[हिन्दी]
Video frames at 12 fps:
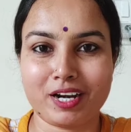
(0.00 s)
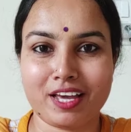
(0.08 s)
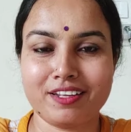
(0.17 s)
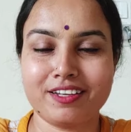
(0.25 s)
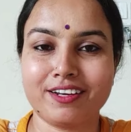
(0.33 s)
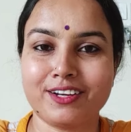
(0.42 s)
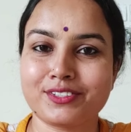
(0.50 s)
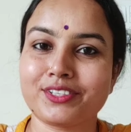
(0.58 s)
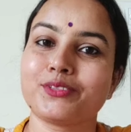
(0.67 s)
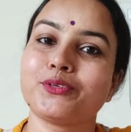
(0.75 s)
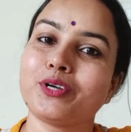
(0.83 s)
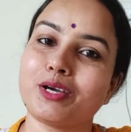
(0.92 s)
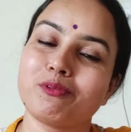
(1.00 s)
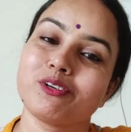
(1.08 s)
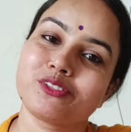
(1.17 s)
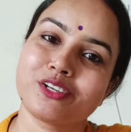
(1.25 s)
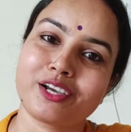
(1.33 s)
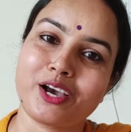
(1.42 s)
पढ़ाई का खर्चा थोड़ा
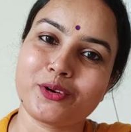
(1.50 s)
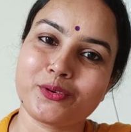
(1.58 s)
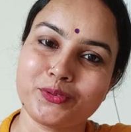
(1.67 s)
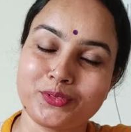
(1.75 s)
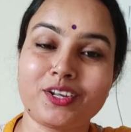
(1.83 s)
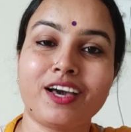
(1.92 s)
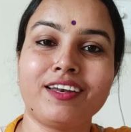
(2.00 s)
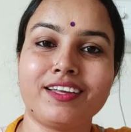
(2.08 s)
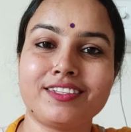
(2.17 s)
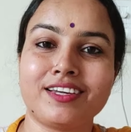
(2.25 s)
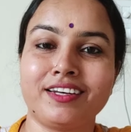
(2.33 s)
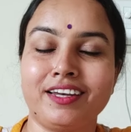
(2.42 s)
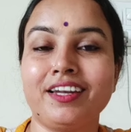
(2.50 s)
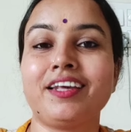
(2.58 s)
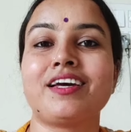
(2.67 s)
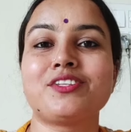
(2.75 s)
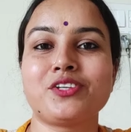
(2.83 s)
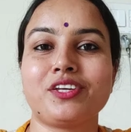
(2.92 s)
बहुत सरकार को उठा ले जा
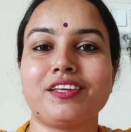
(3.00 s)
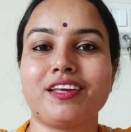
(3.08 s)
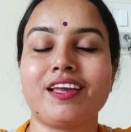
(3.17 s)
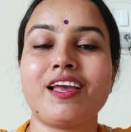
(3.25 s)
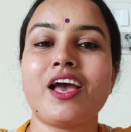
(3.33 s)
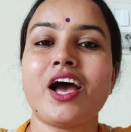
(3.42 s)
लेना चाहिए